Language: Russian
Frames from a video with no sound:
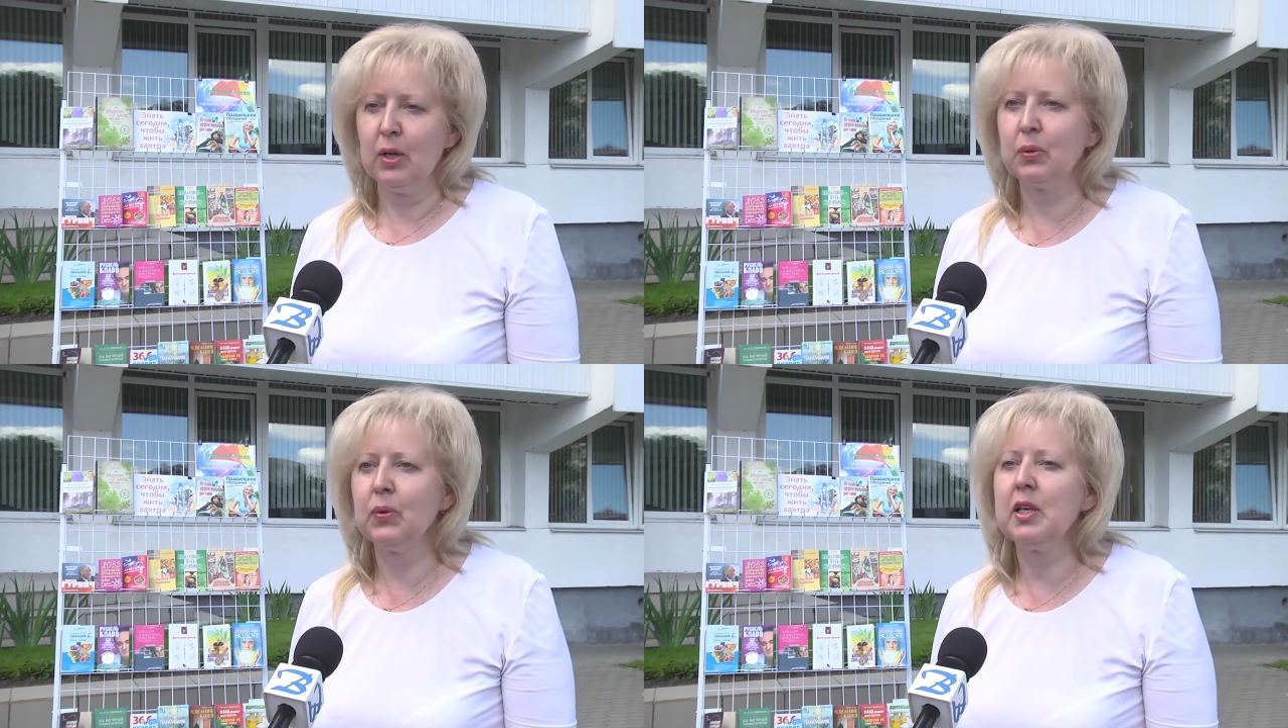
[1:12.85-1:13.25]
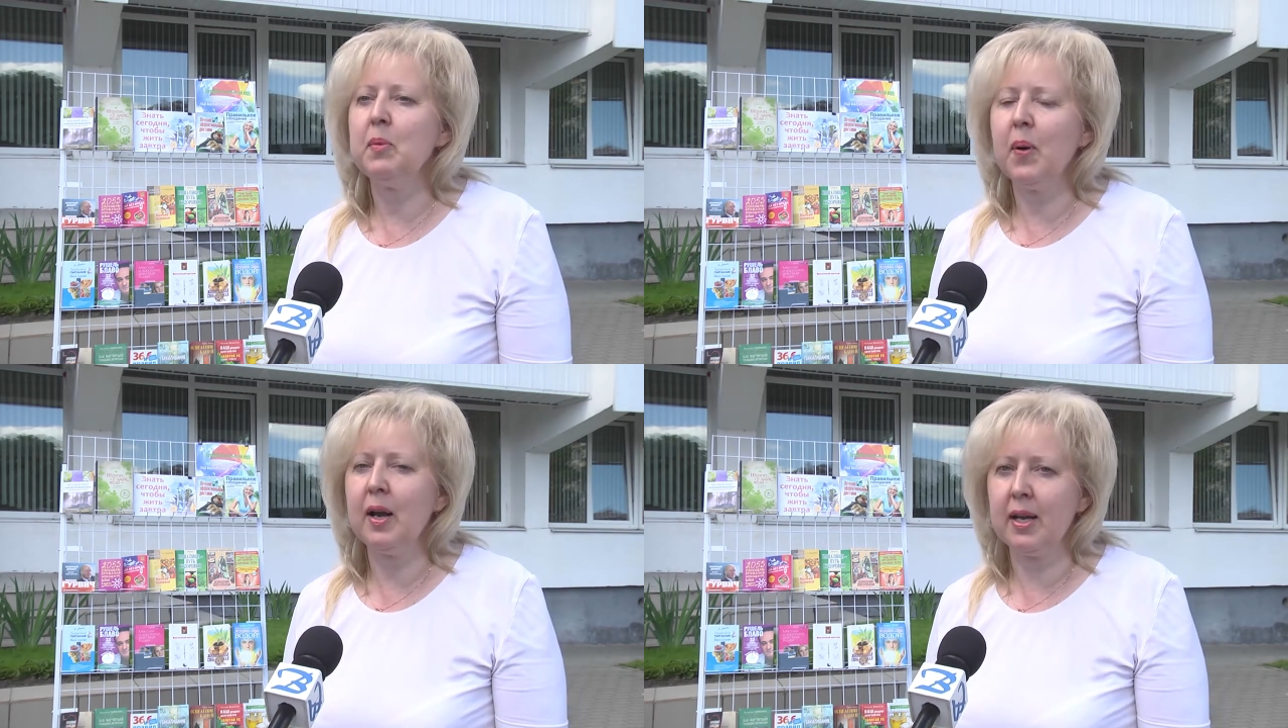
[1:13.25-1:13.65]
но
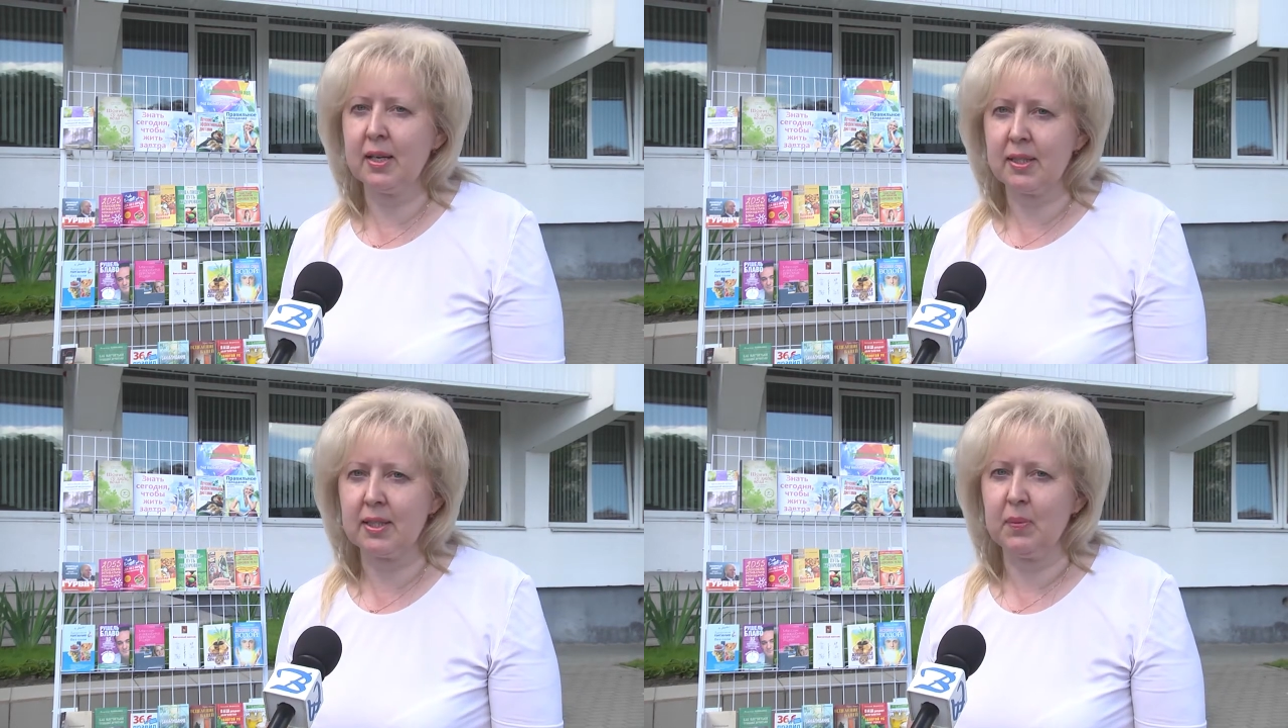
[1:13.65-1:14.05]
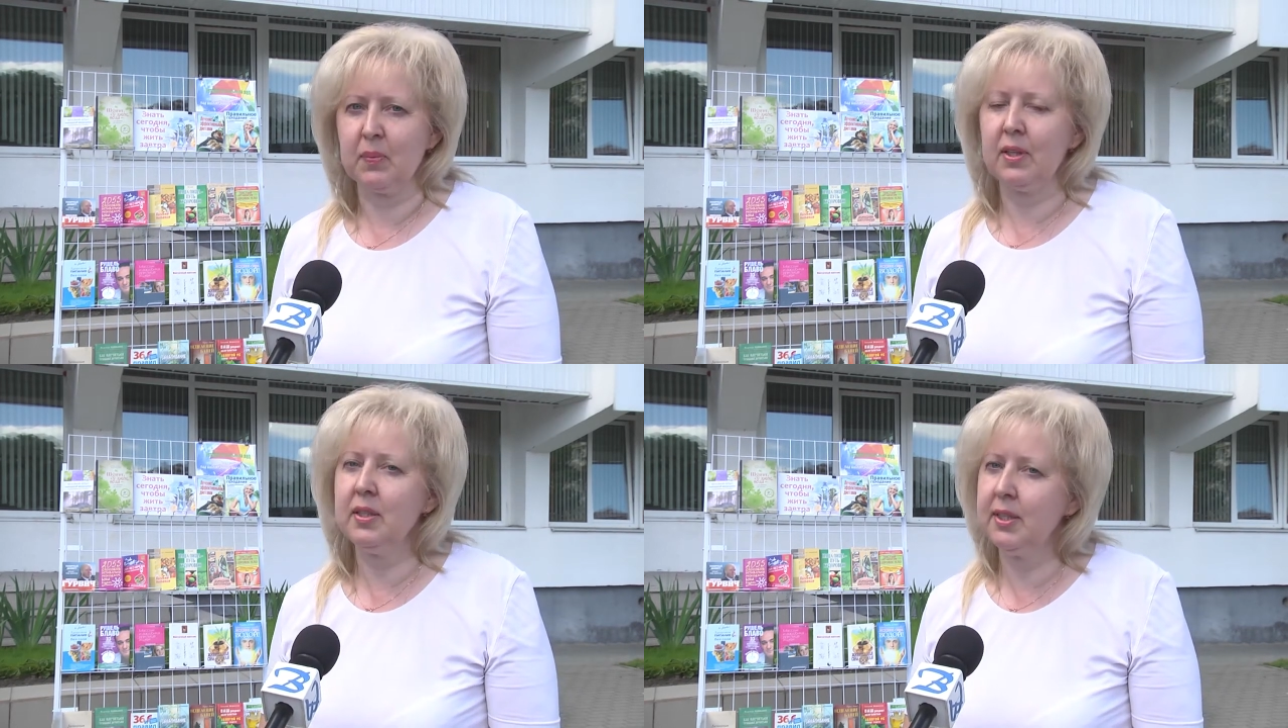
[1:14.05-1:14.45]
и полезным,
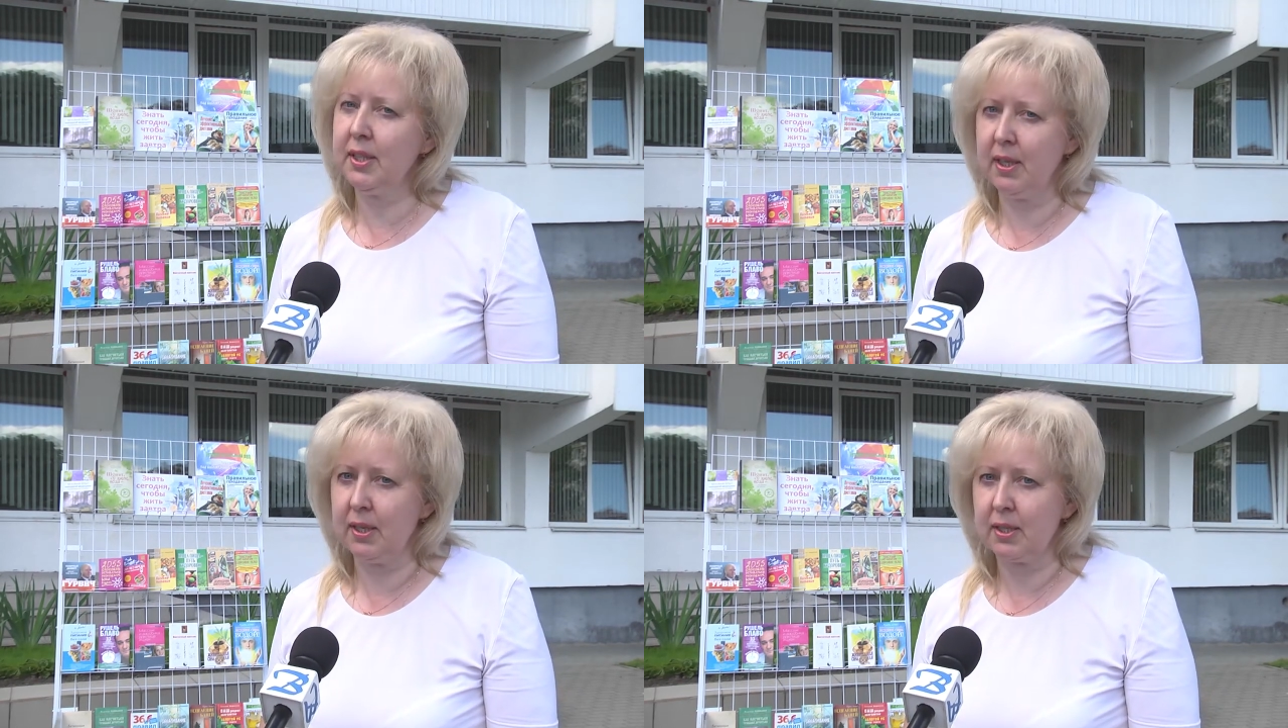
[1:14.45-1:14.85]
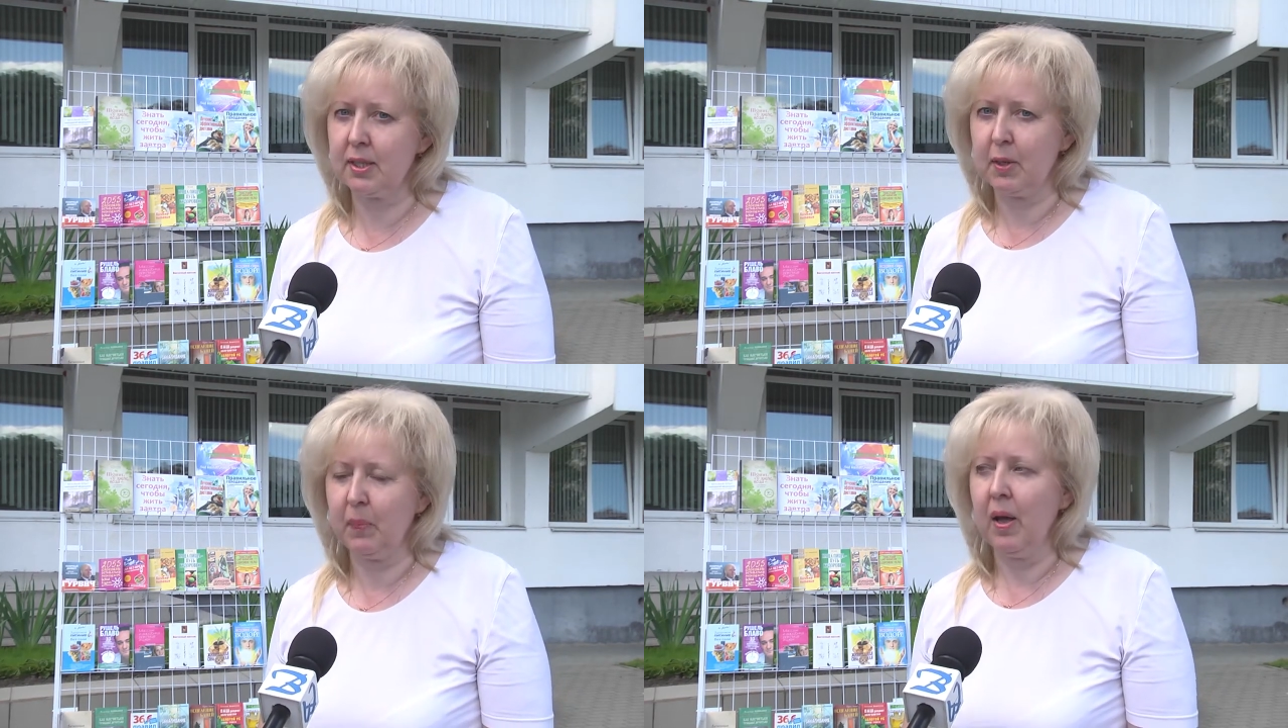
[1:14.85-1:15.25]

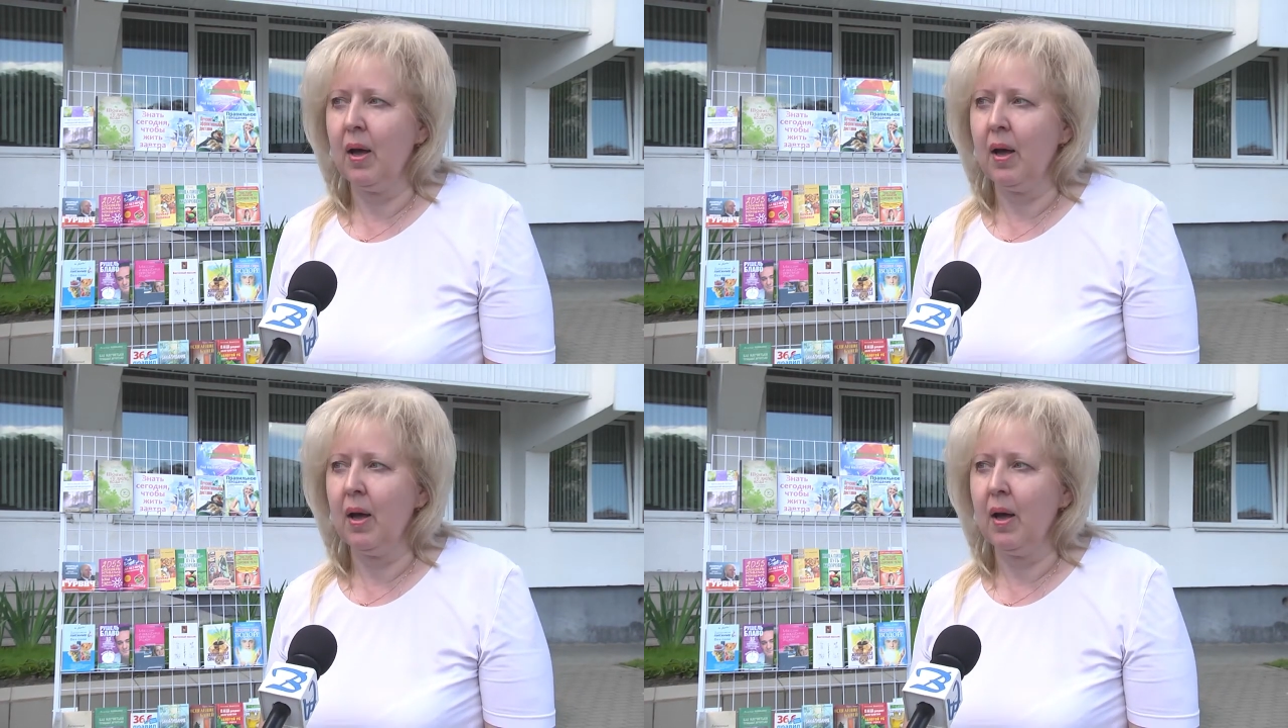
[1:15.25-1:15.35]
интересным.